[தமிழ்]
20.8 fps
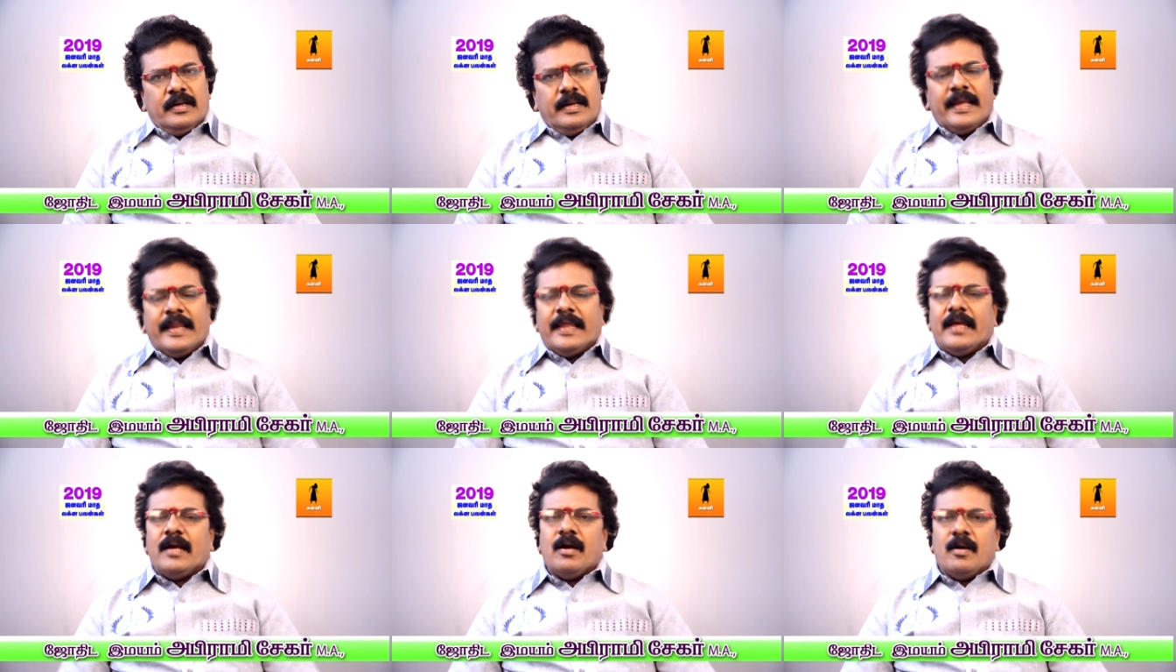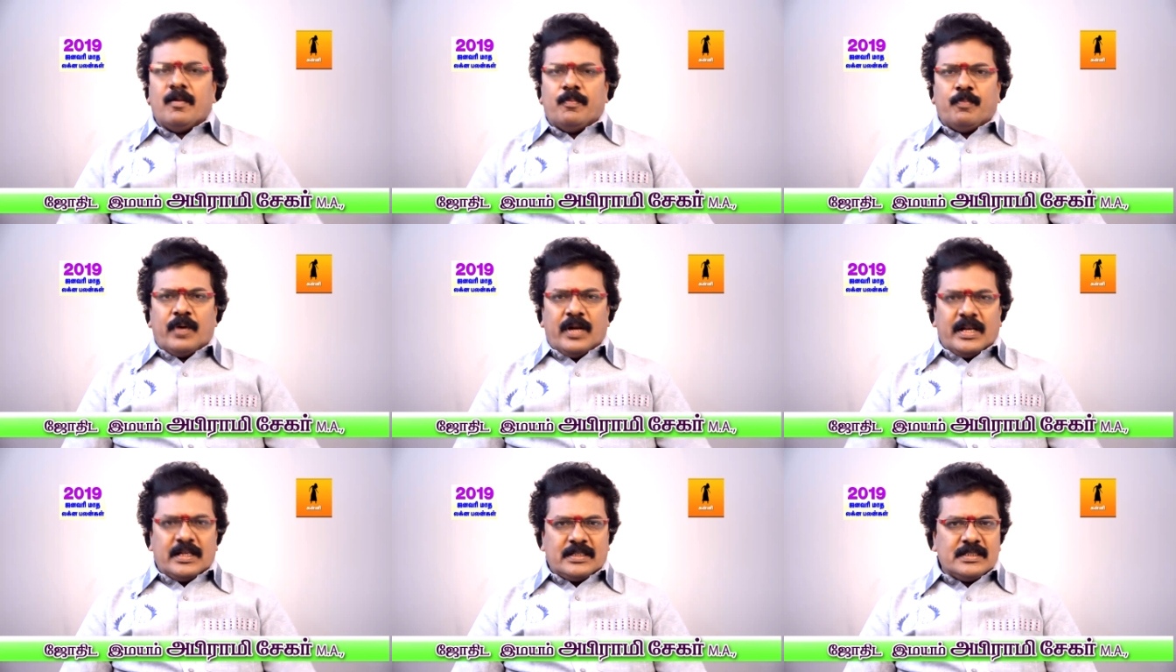நிறைய
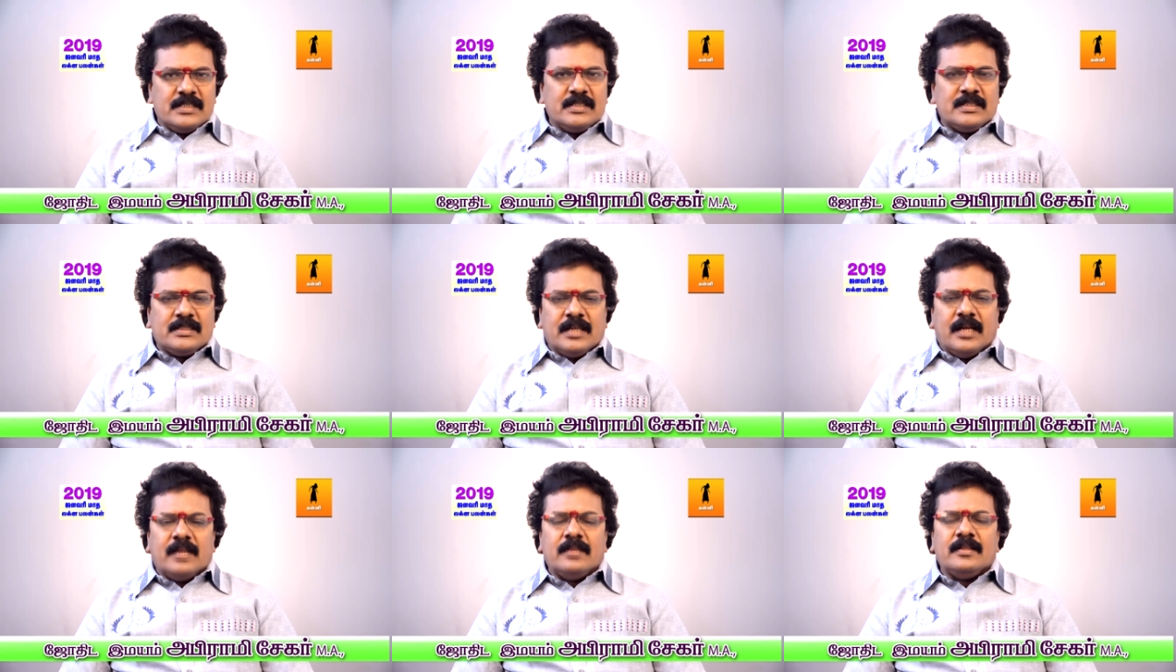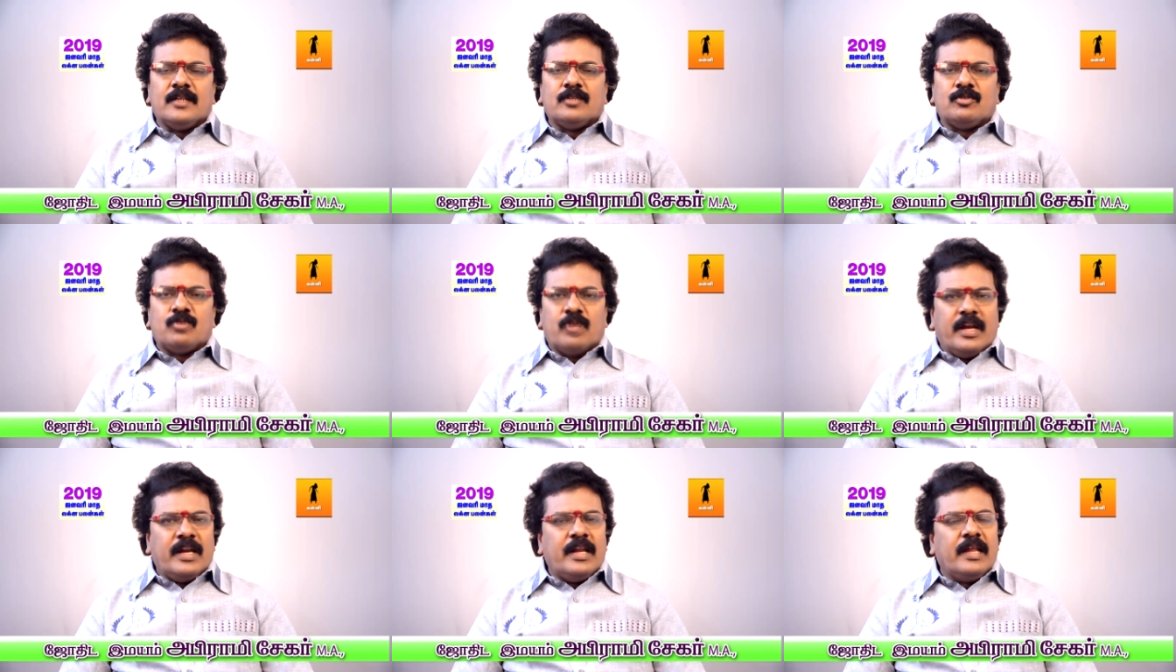ப்ரொடக்ஷன் சார்ந்த
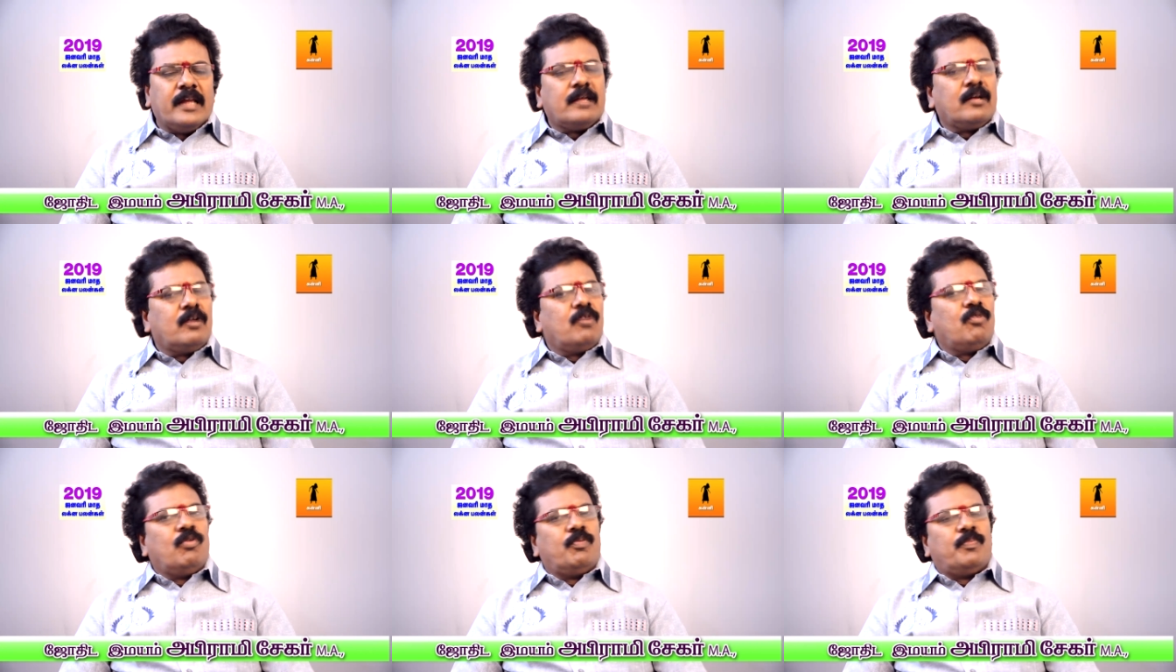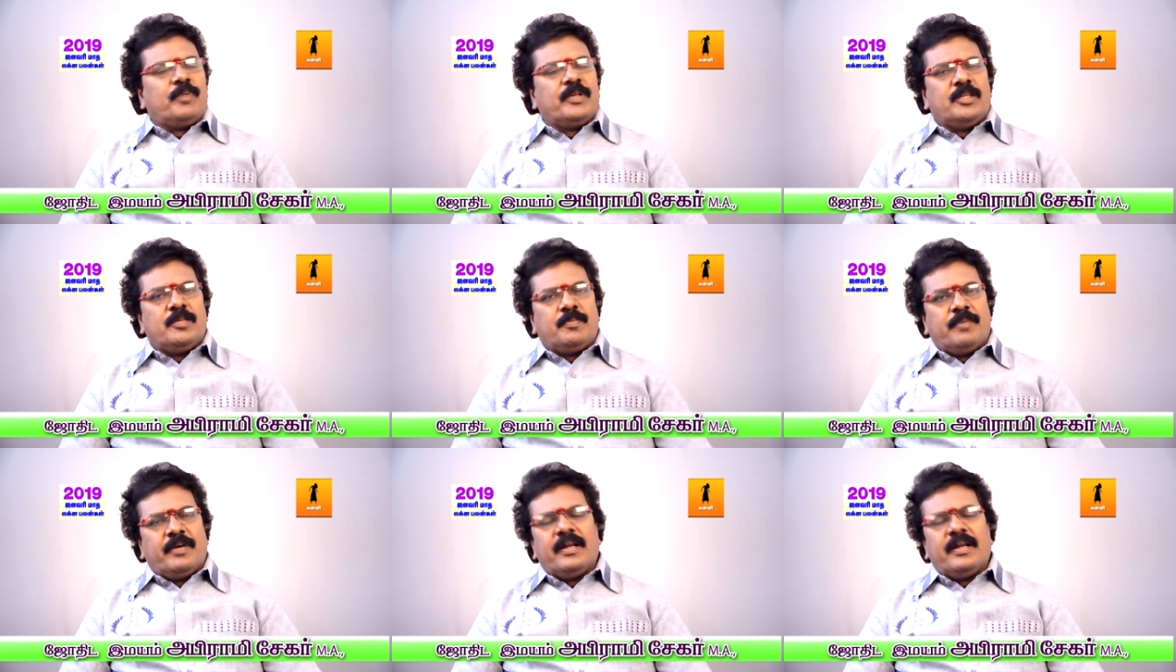துறையில் இருக்கிறவங்க உற்பத்தி